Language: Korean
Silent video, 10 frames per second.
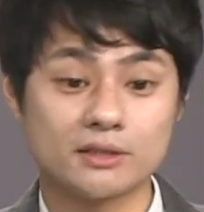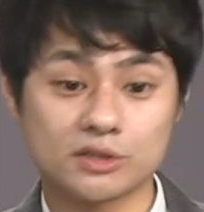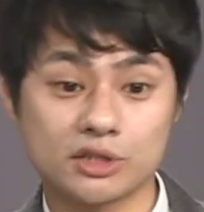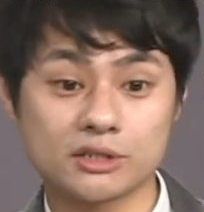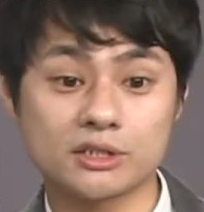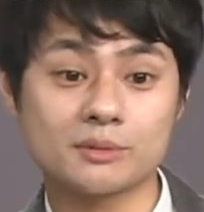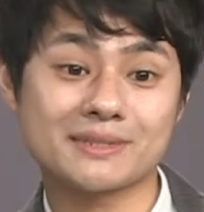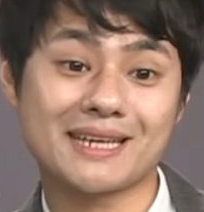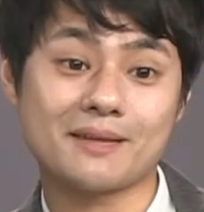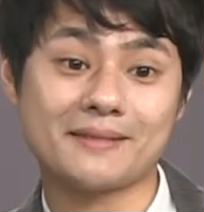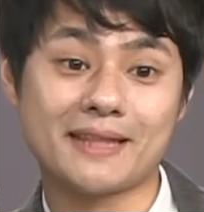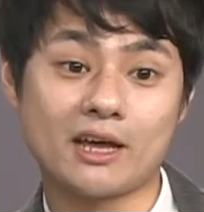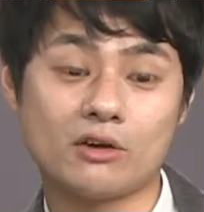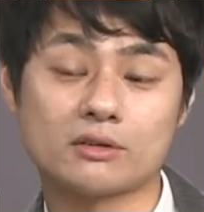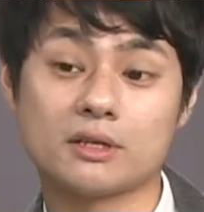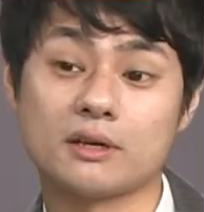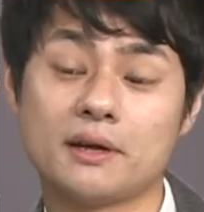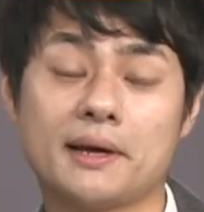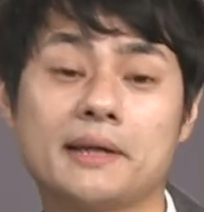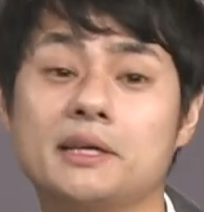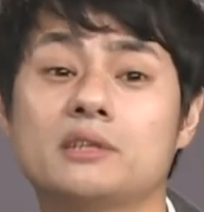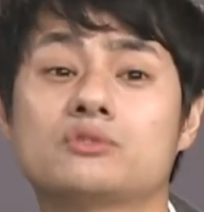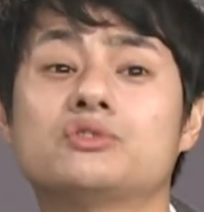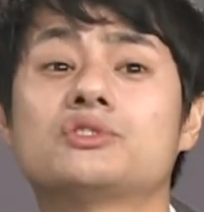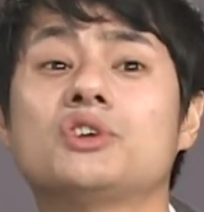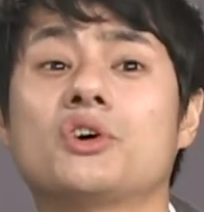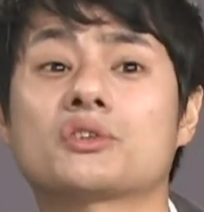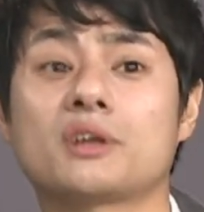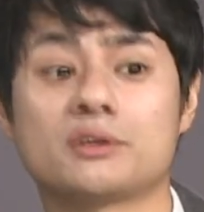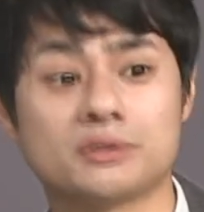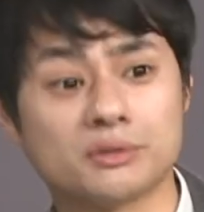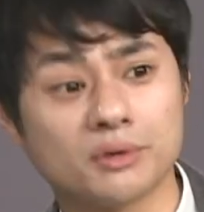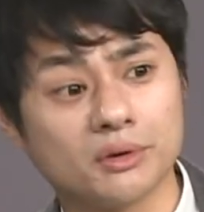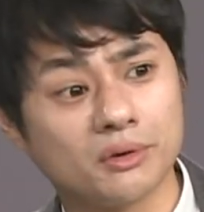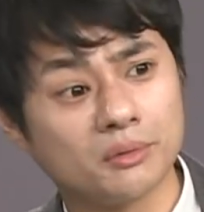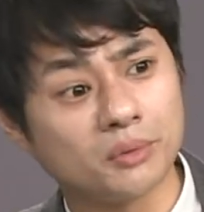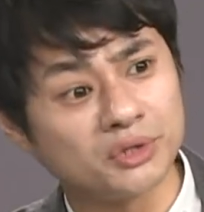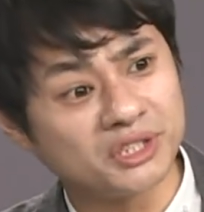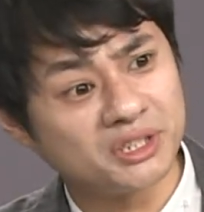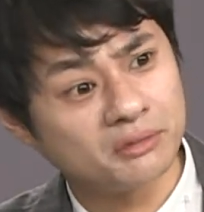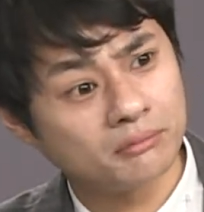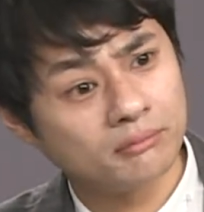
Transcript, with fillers: 저 의정부 사람인데요. 그랬더니 아니 아니 국적 없다 이러시고요. 뭐지?